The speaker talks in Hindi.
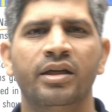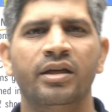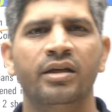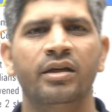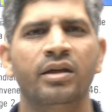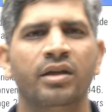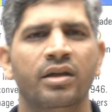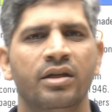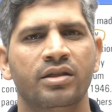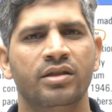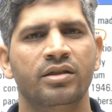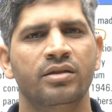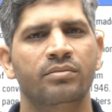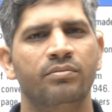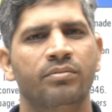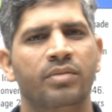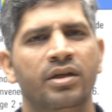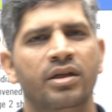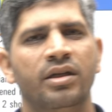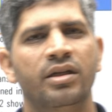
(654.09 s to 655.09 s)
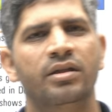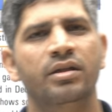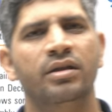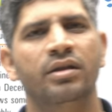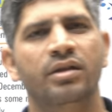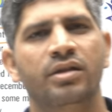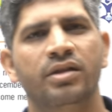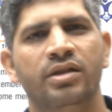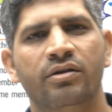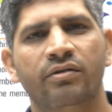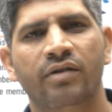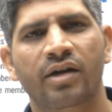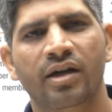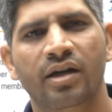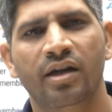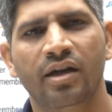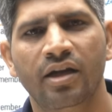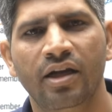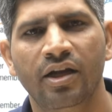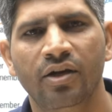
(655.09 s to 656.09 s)
थे पंडित
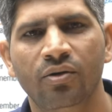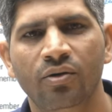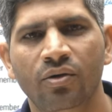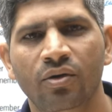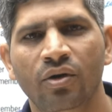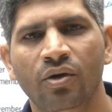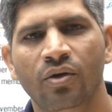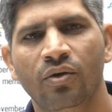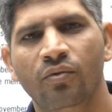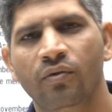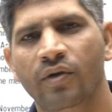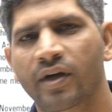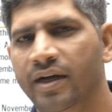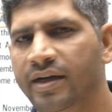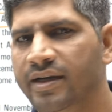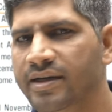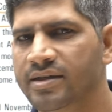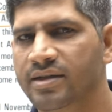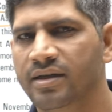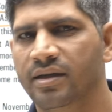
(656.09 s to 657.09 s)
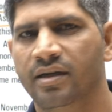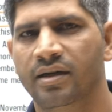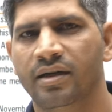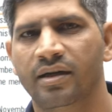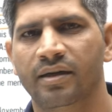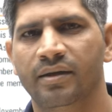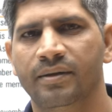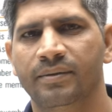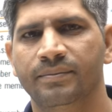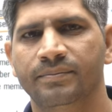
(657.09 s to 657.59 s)
जवाहरलाल नेहरू वो एड्रेस कर रहे हैं